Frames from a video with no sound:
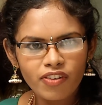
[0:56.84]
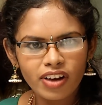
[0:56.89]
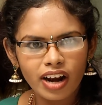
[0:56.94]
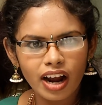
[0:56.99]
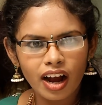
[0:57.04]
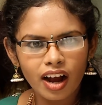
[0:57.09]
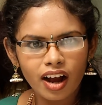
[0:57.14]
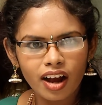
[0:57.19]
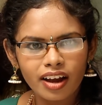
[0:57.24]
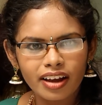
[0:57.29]

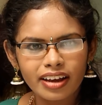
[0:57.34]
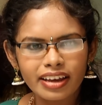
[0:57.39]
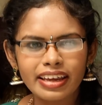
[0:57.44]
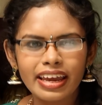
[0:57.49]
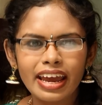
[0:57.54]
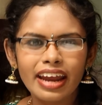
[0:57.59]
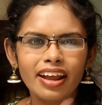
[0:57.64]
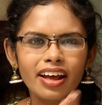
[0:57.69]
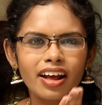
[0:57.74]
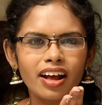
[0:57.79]
ஓவரா
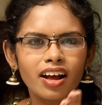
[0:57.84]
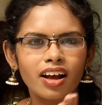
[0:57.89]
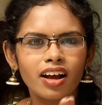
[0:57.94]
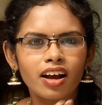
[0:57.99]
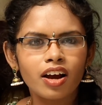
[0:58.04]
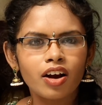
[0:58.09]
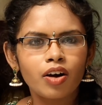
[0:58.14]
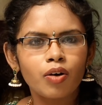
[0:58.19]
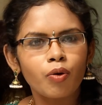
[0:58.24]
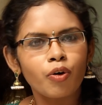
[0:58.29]
ஏன
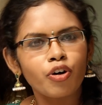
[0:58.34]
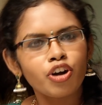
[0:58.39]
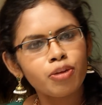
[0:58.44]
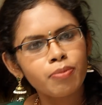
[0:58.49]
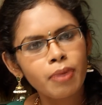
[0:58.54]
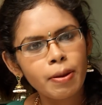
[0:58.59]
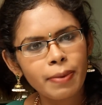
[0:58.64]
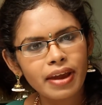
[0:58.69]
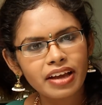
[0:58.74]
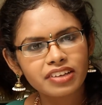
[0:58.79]

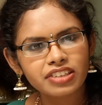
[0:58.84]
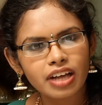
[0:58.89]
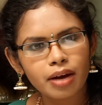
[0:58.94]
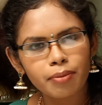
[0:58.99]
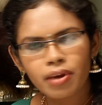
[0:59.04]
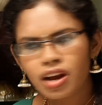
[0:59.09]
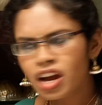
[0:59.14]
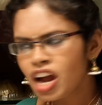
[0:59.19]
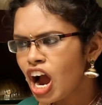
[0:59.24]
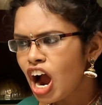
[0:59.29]
ஒண்ணுமே
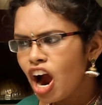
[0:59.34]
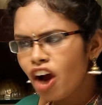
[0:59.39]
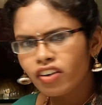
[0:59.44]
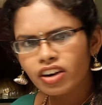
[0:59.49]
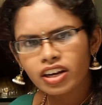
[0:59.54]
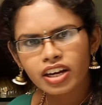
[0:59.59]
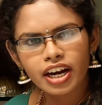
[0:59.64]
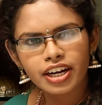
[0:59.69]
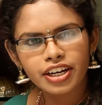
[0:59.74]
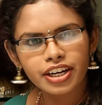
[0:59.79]
பேசாம
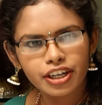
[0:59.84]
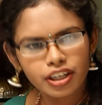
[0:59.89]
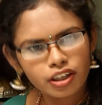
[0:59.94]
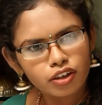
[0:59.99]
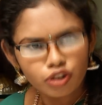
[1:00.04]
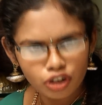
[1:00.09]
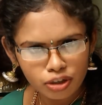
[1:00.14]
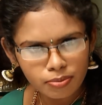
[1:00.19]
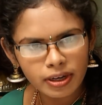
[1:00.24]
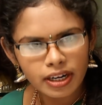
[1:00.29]
அவனை
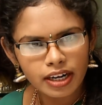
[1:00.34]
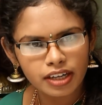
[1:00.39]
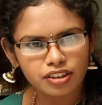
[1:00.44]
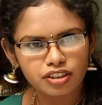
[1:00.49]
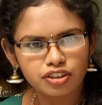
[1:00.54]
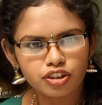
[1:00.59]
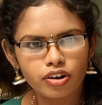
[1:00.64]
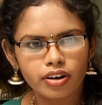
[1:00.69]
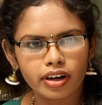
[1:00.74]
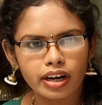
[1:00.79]
கட்டிக்கிட்டு
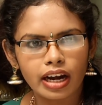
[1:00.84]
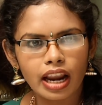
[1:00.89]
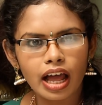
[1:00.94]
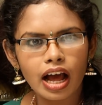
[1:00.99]
அப்படிதான்